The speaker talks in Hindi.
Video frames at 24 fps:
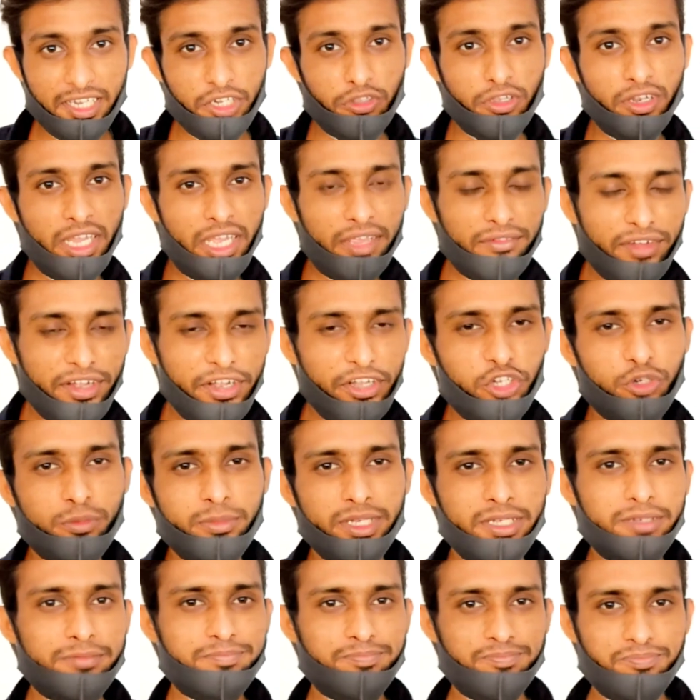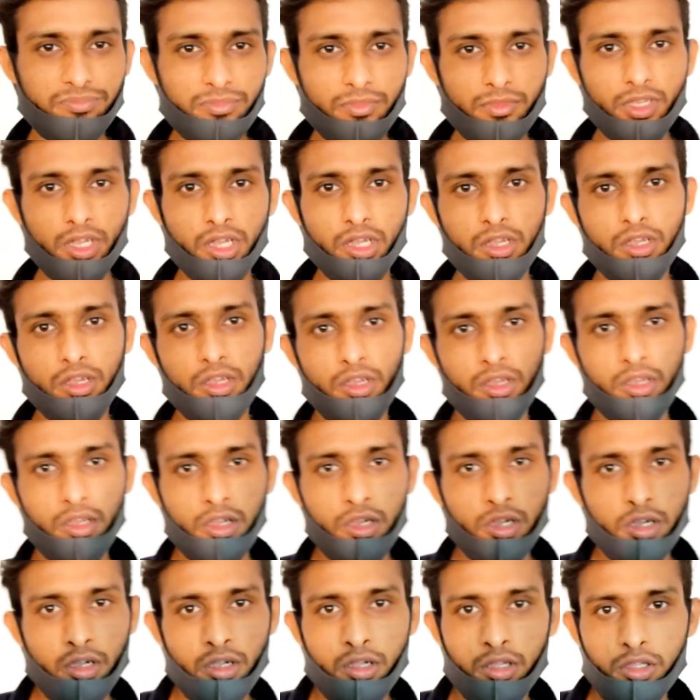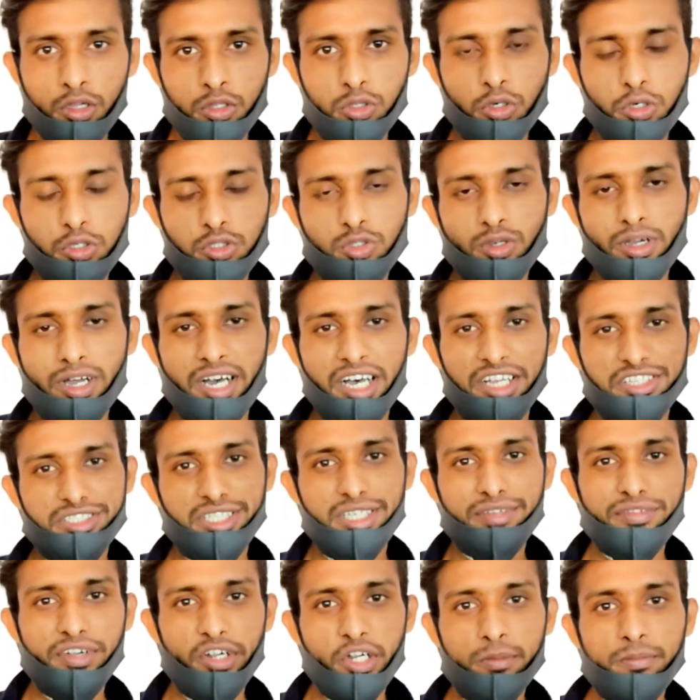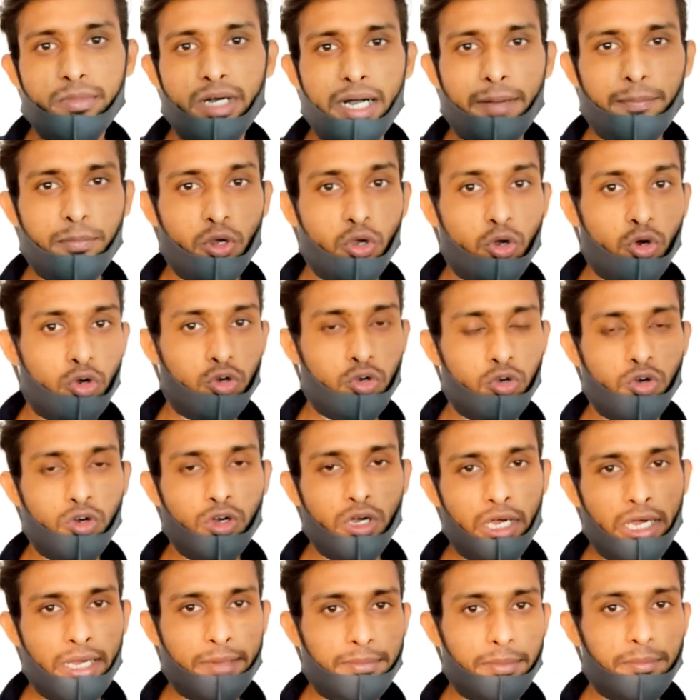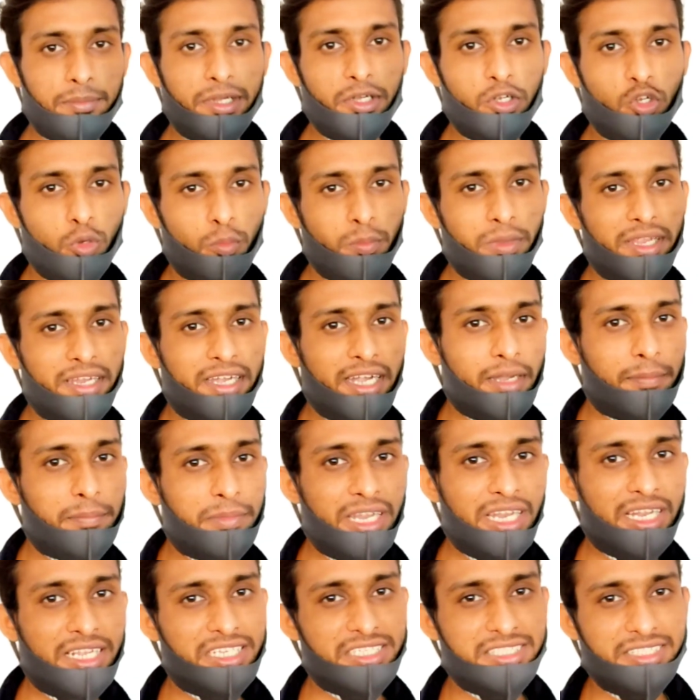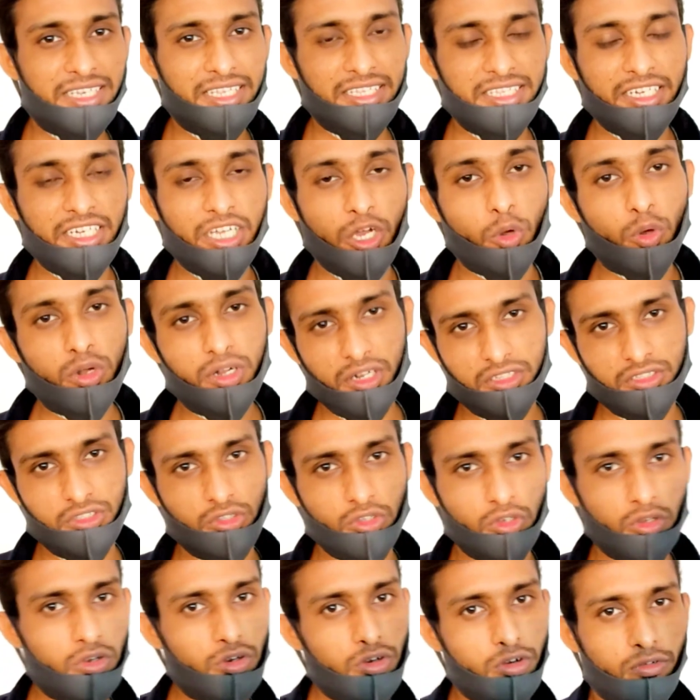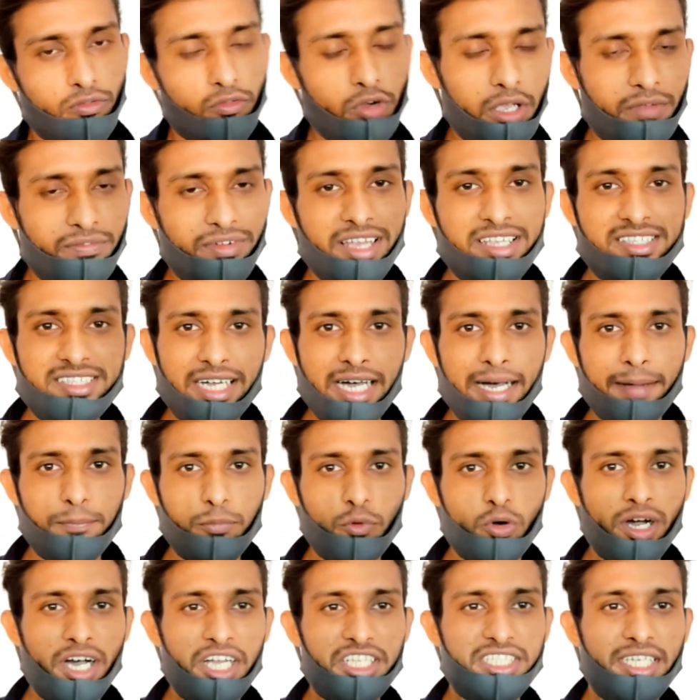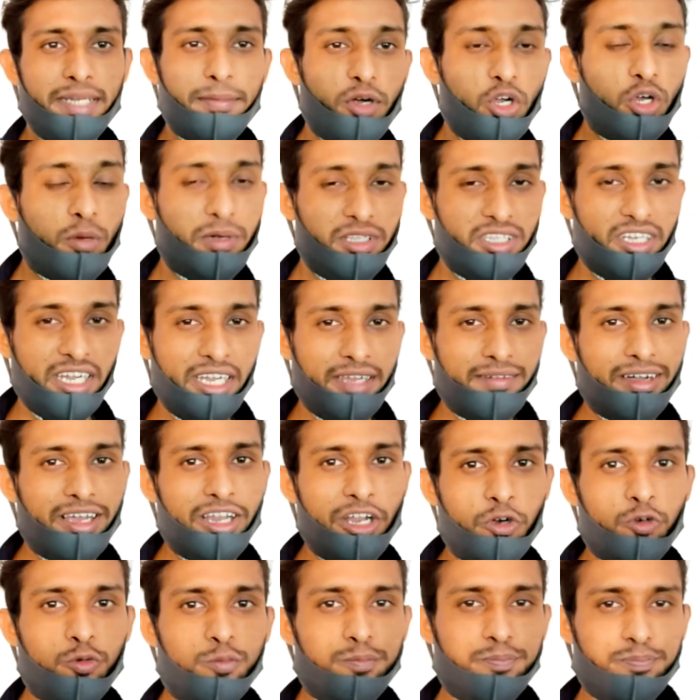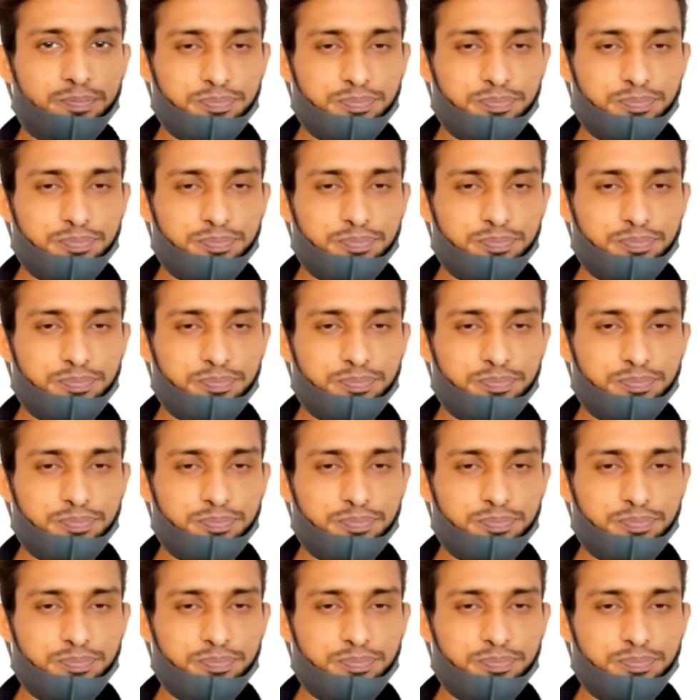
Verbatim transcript: करता हूँ नई वीडियो में तो दोस्तों आज की वीडियो में आप लोगों को आप अपने डुप्लीकेट बिल किस तरह से डाउनलोड कर सकते हो वही फ्रेंड्स आपको आज की वीडियो में बताने वाला हूँ